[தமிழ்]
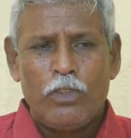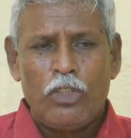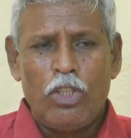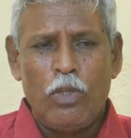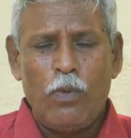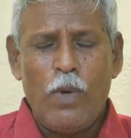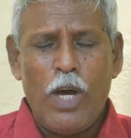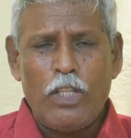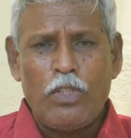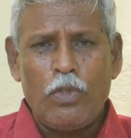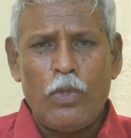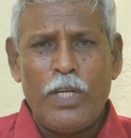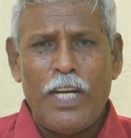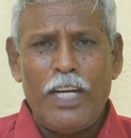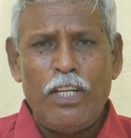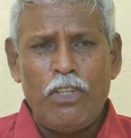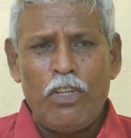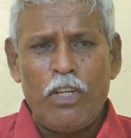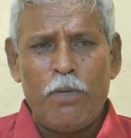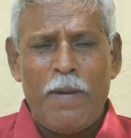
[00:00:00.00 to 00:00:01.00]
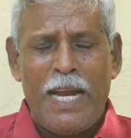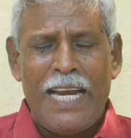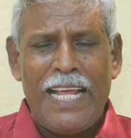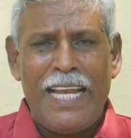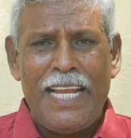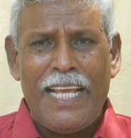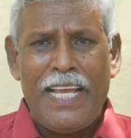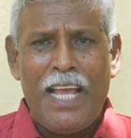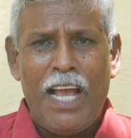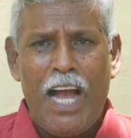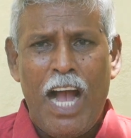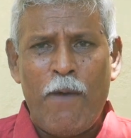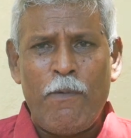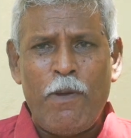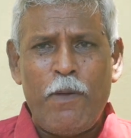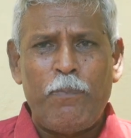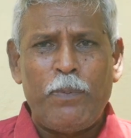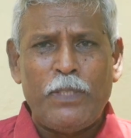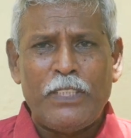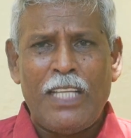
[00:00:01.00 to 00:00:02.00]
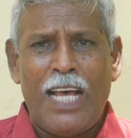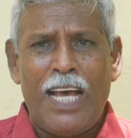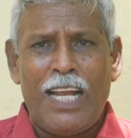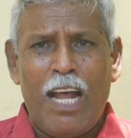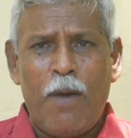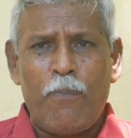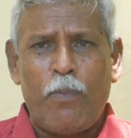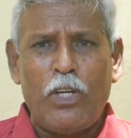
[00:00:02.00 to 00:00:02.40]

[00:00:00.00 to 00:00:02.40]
திருவற்றூர் எண்ணூர் மணலி அமைப்பு சாரா